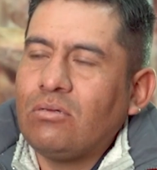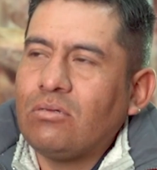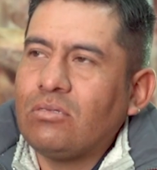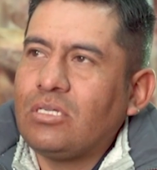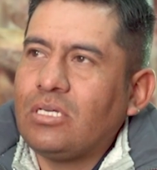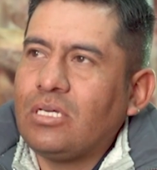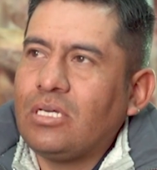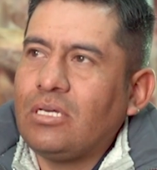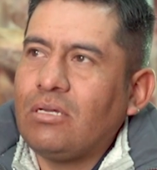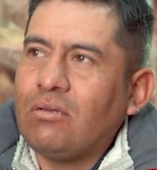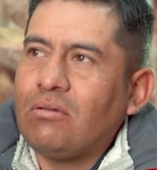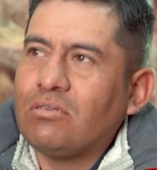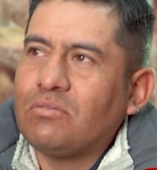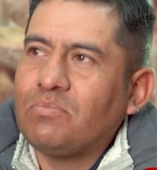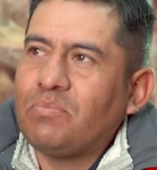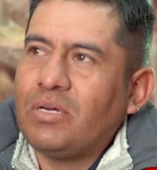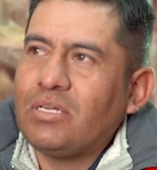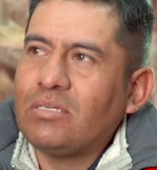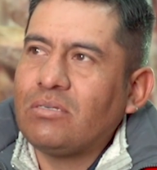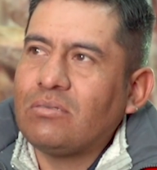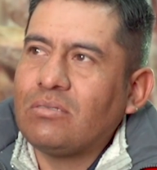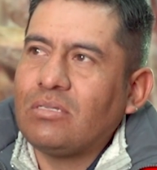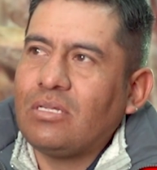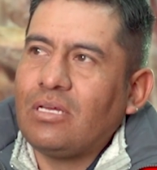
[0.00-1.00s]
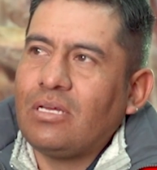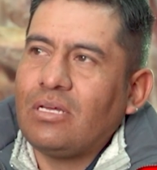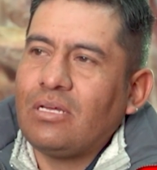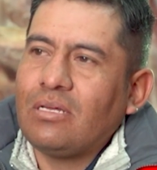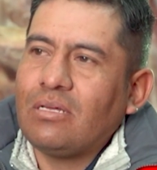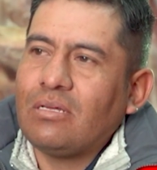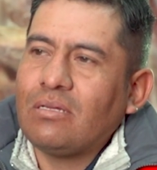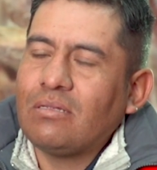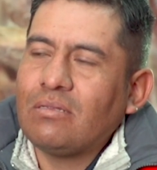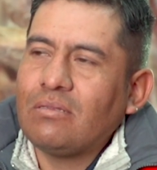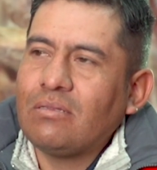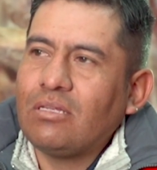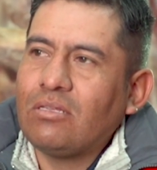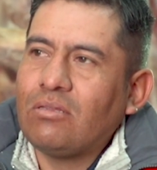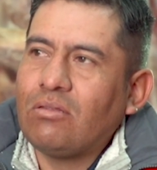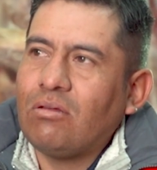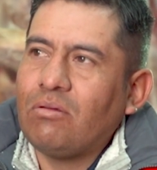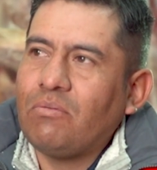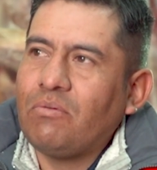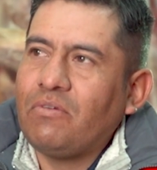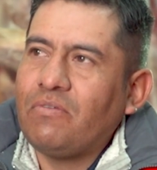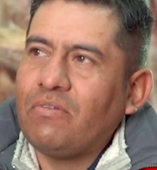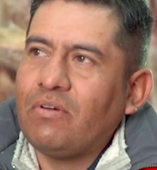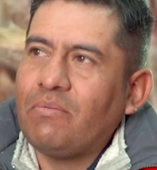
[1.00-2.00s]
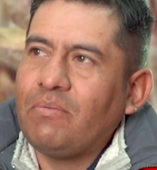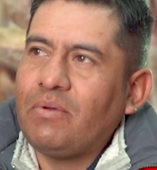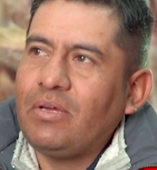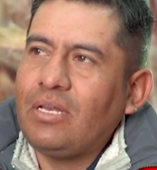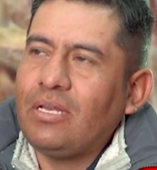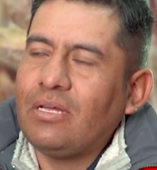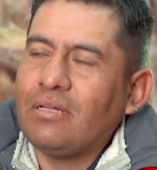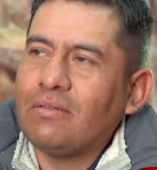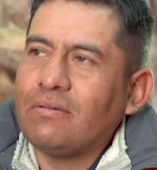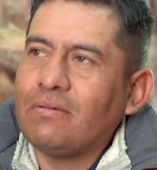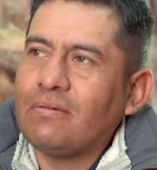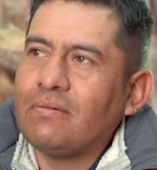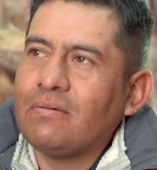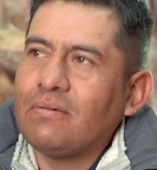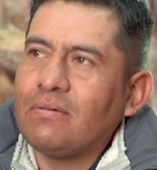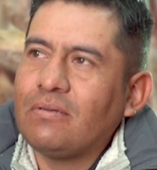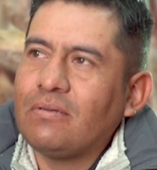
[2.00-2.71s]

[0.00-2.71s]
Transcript: Yo seguí los pasos de, toda mi familia. ¿no?